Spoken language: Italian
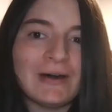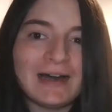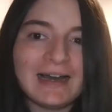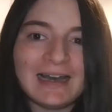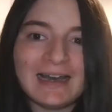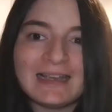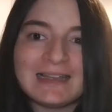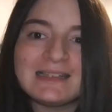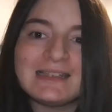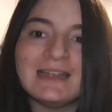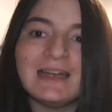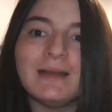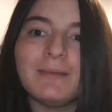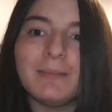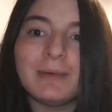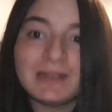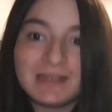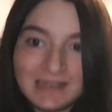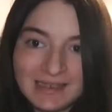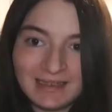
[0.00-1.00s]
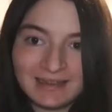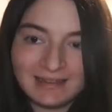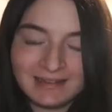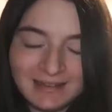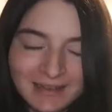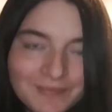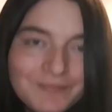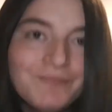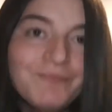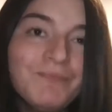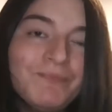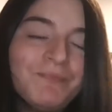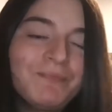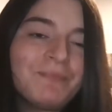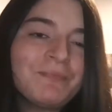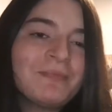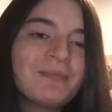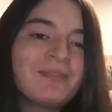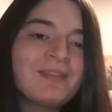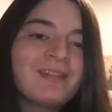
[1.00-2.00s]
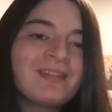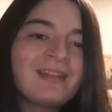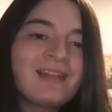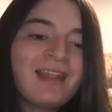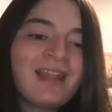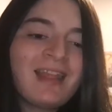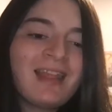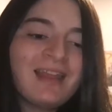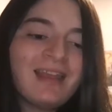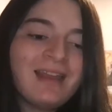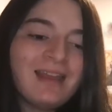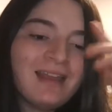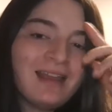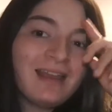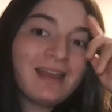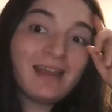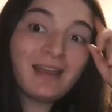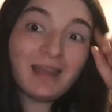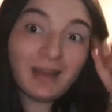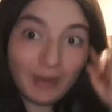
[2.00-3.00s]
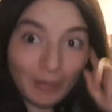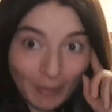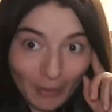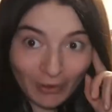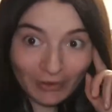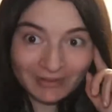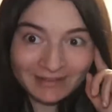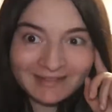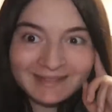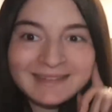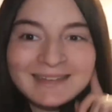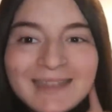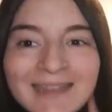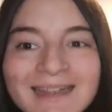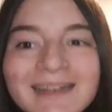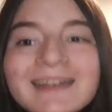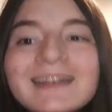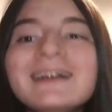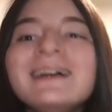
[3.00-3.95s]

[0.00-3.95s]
a essere paziente. Harry Potter.